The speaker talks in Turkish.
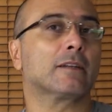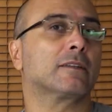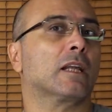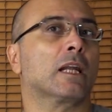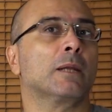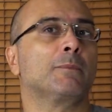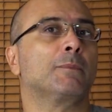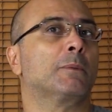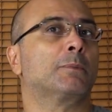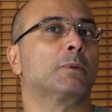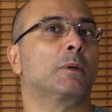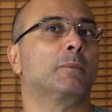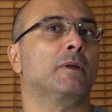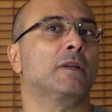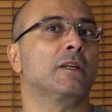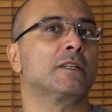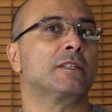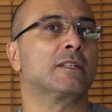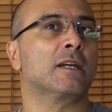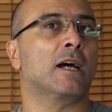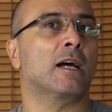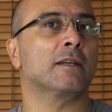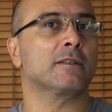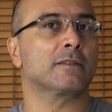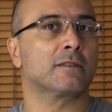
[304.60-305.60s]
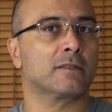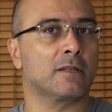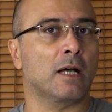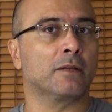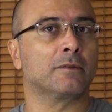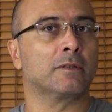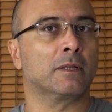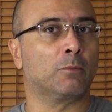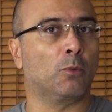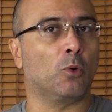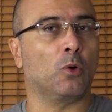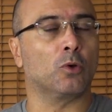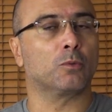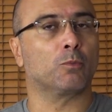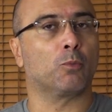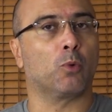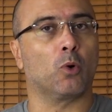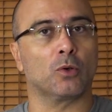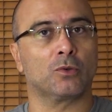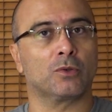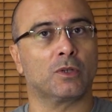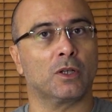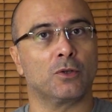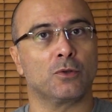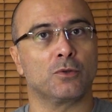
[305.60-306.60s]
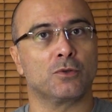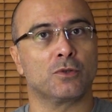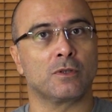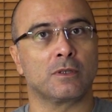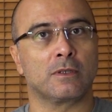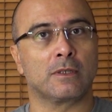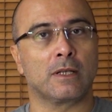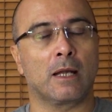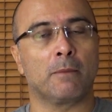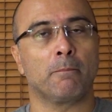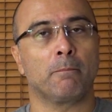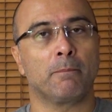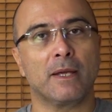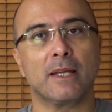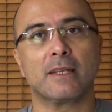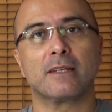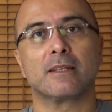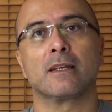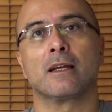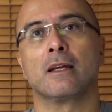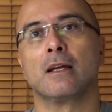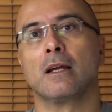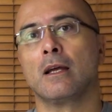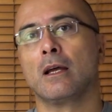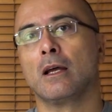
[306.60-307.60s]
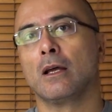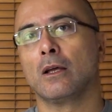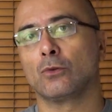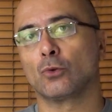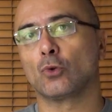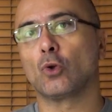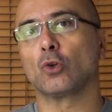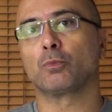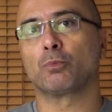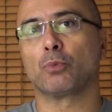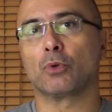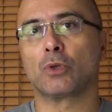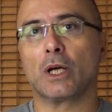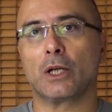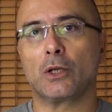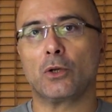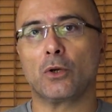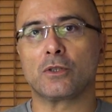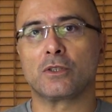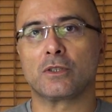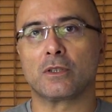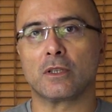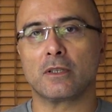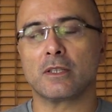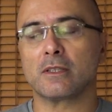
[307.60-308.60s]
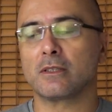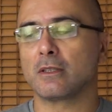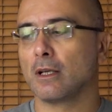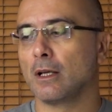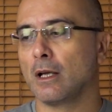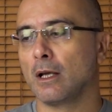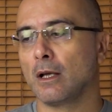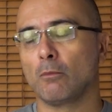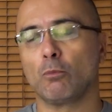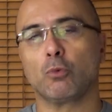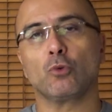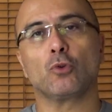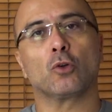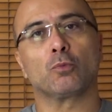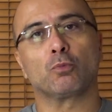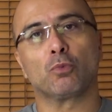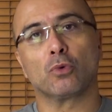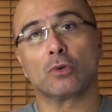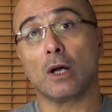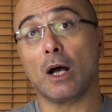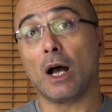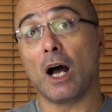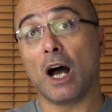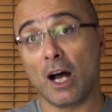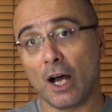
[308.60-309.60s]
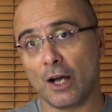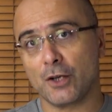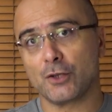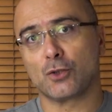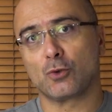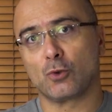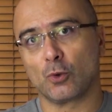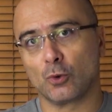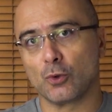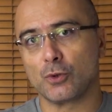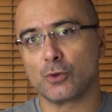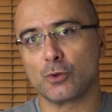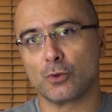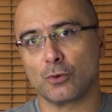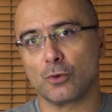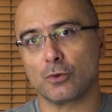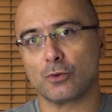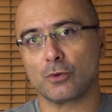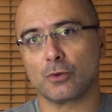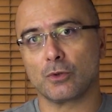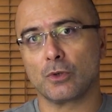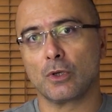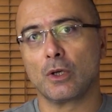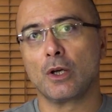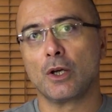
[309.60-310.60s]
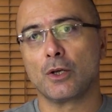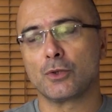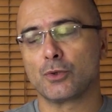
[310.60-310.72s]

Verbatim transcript: aktarım yapabileceğiniz Thunderbolt portları yüzünden bir notebook arıyorsanız bu notebook'a aşık olursunuz.